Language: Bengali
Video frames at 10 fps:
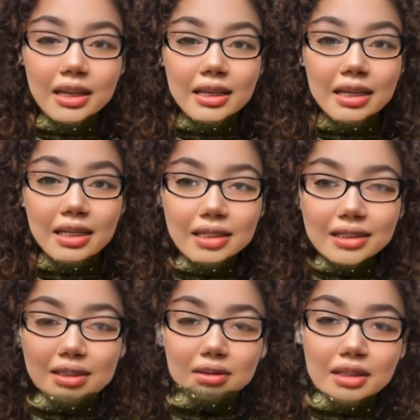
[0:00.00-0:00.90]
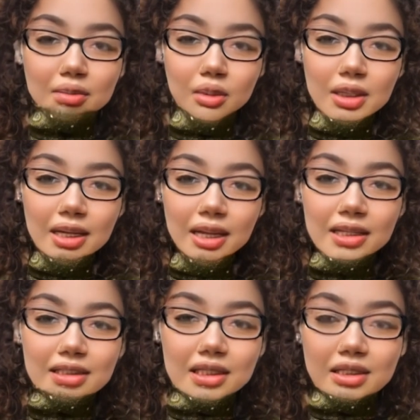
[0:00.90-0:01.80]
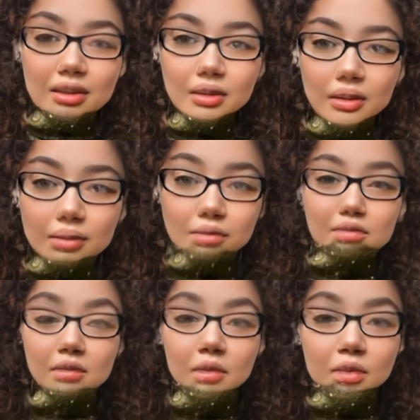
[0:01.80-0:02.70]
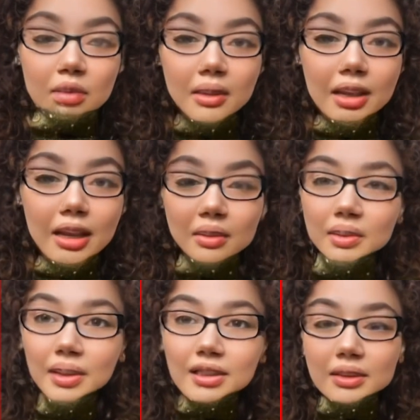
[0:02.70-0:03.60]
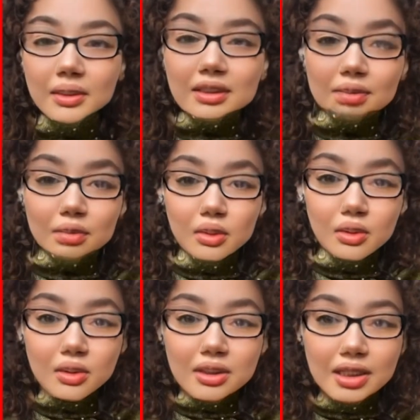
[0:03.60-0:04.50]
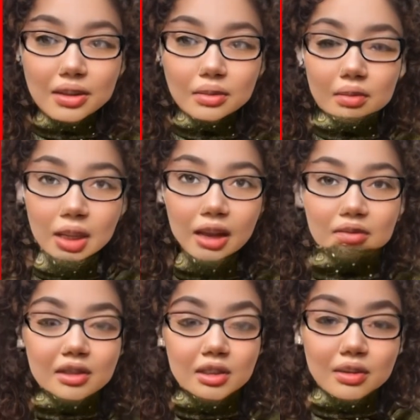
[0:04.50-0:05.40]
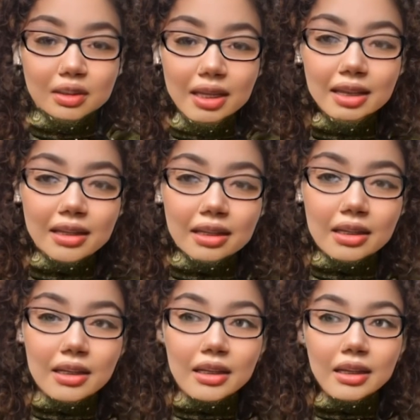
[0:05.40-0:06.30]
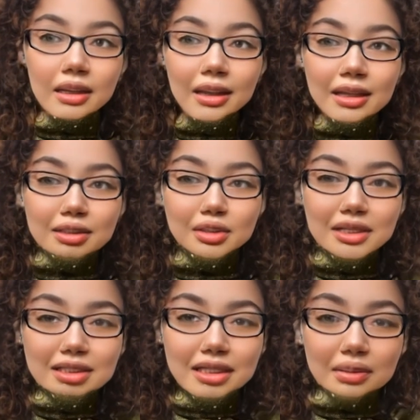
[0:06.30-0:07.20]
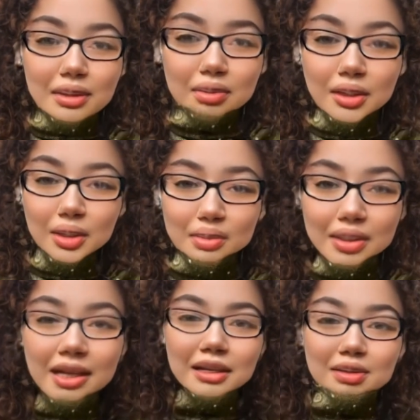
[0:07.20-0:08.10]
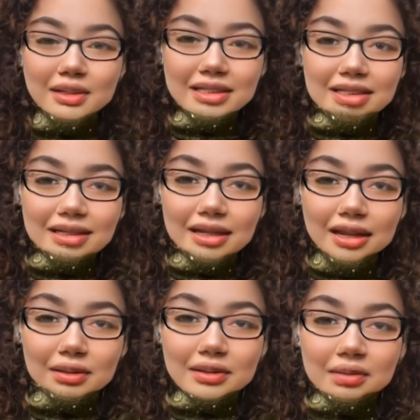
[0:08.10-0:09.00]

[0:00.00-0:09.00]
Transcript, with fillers: এখানে একটা কথা বলে রাখি সেটা হলো আমি মাঝে মাঝে পুরুষের ভিডিও দেই শুনেছি আমার বড় অপরাগ রাগ করেছেন কারণ